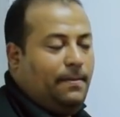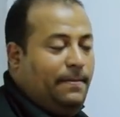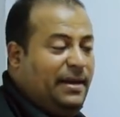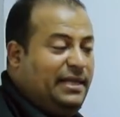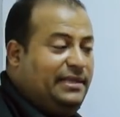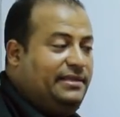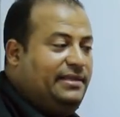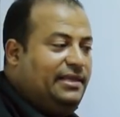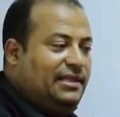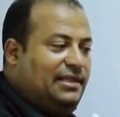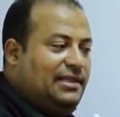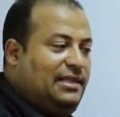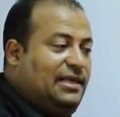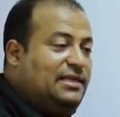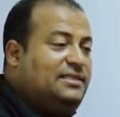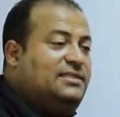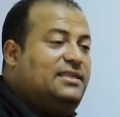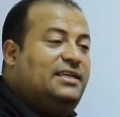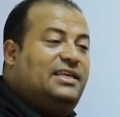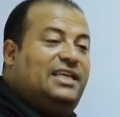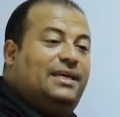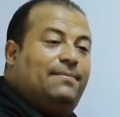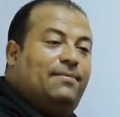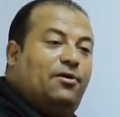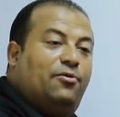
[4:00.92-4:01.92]
ماده
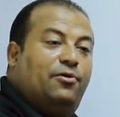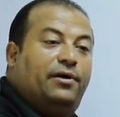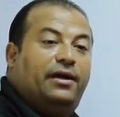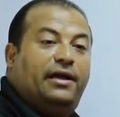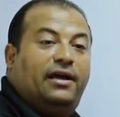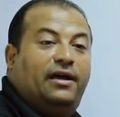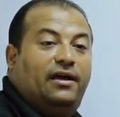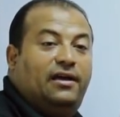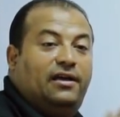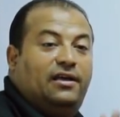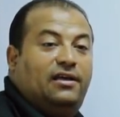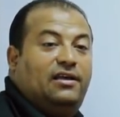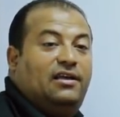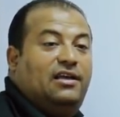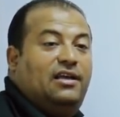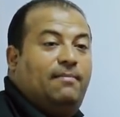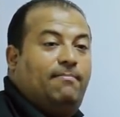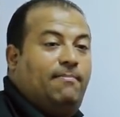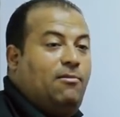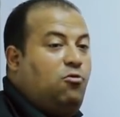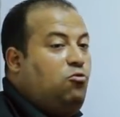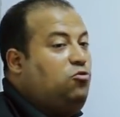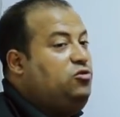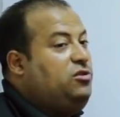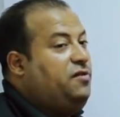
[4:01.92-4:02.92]
لزق كيماويه
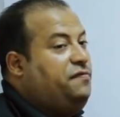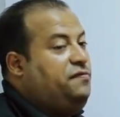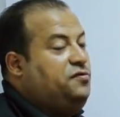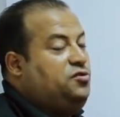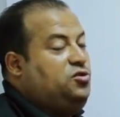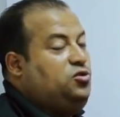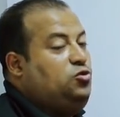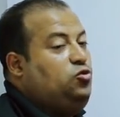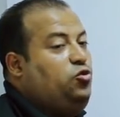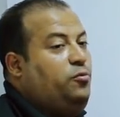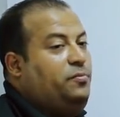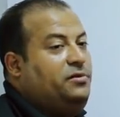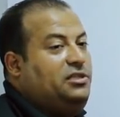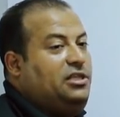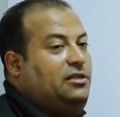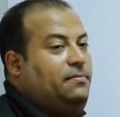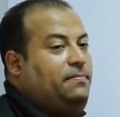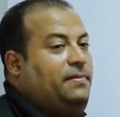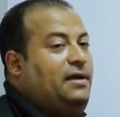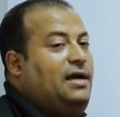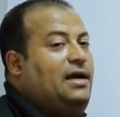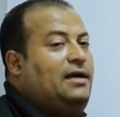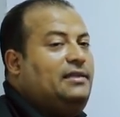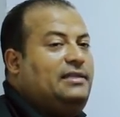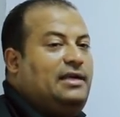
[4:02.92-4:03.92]
موجوده في السوق
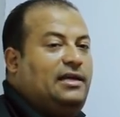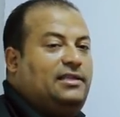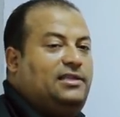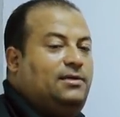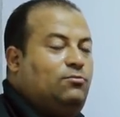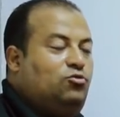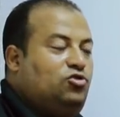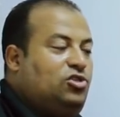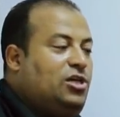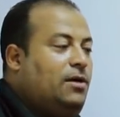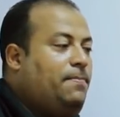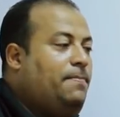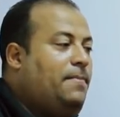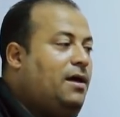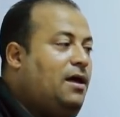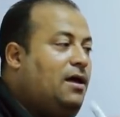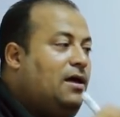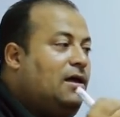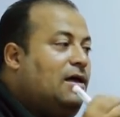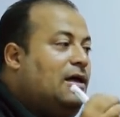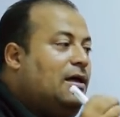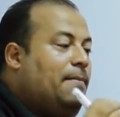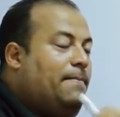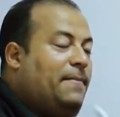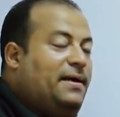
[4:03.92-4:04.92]
بتتباع تحت مسمى
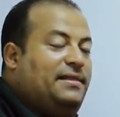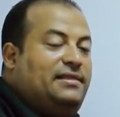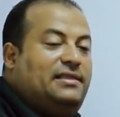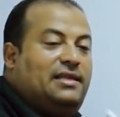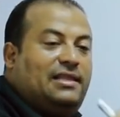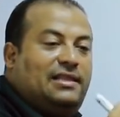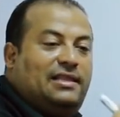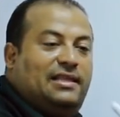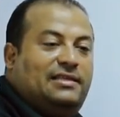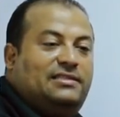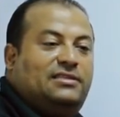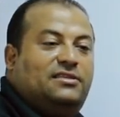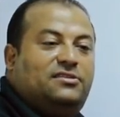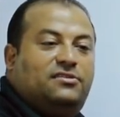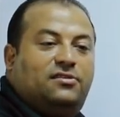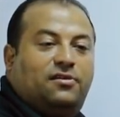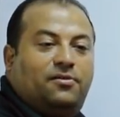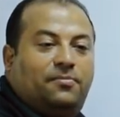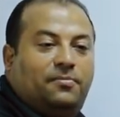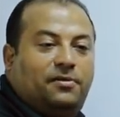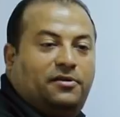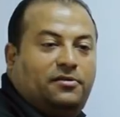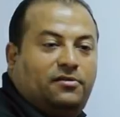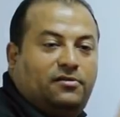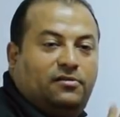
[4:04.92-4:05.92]
ماده لزق
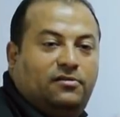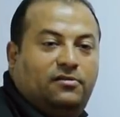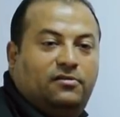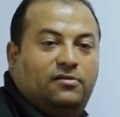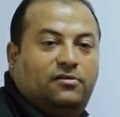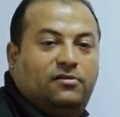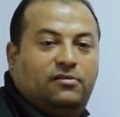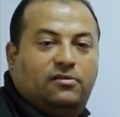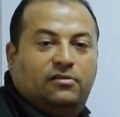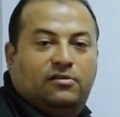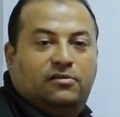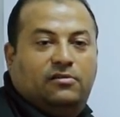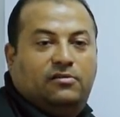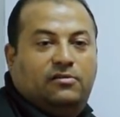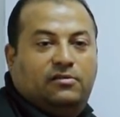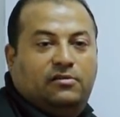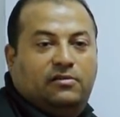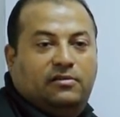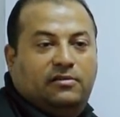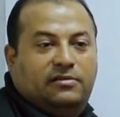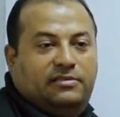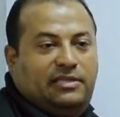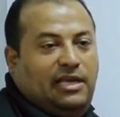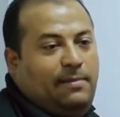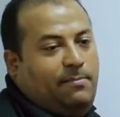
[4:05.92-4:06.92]
سيراميك
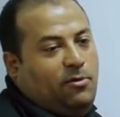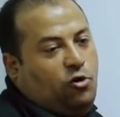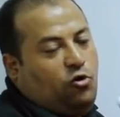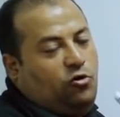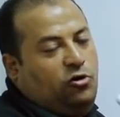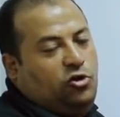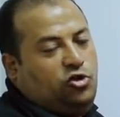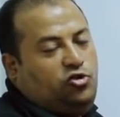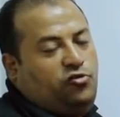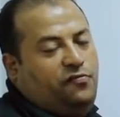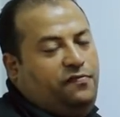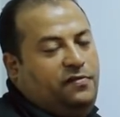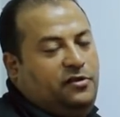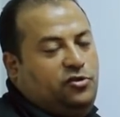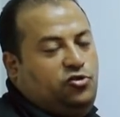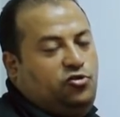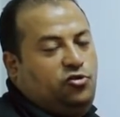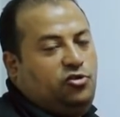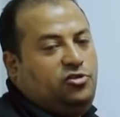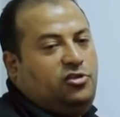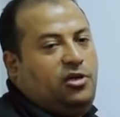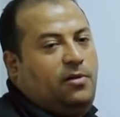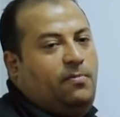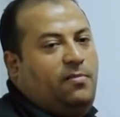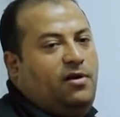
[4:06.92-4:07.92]
زي ما كنا شفنا
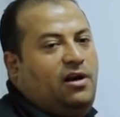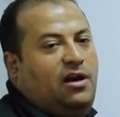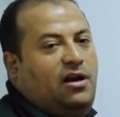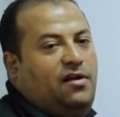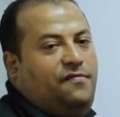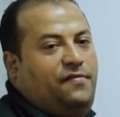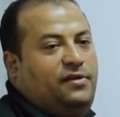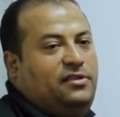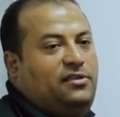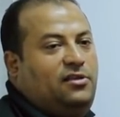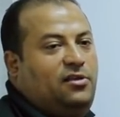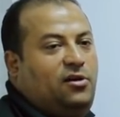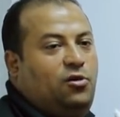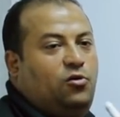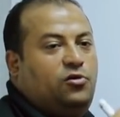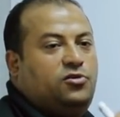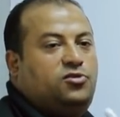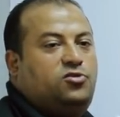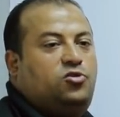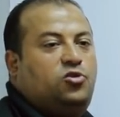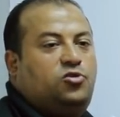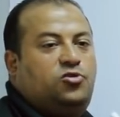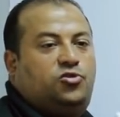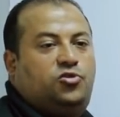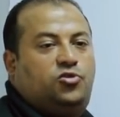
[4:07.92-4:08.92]
صورتها المره اللي فاتت اللي هو
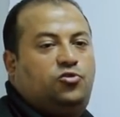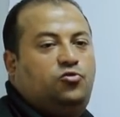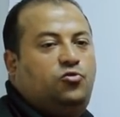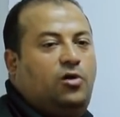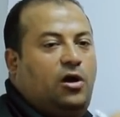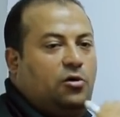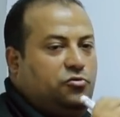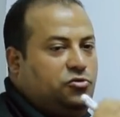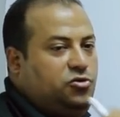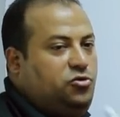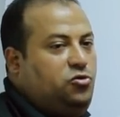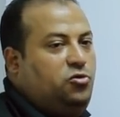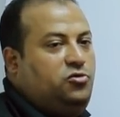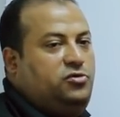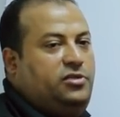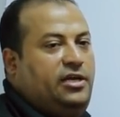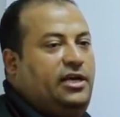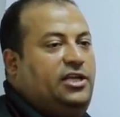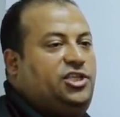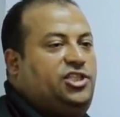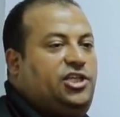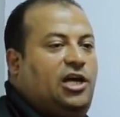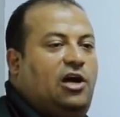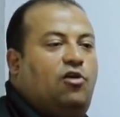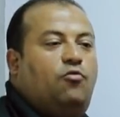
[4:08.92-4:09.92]
ستوكس يو او ستوكس
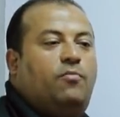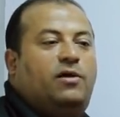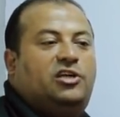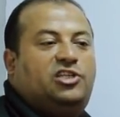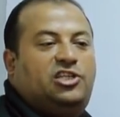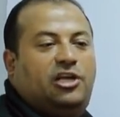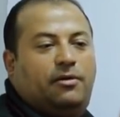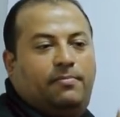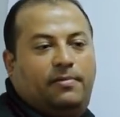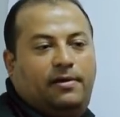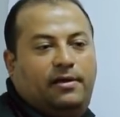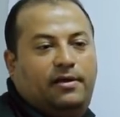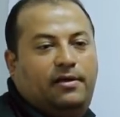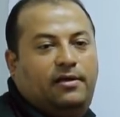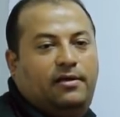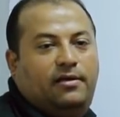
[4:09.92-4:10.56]
اتش او ما شابه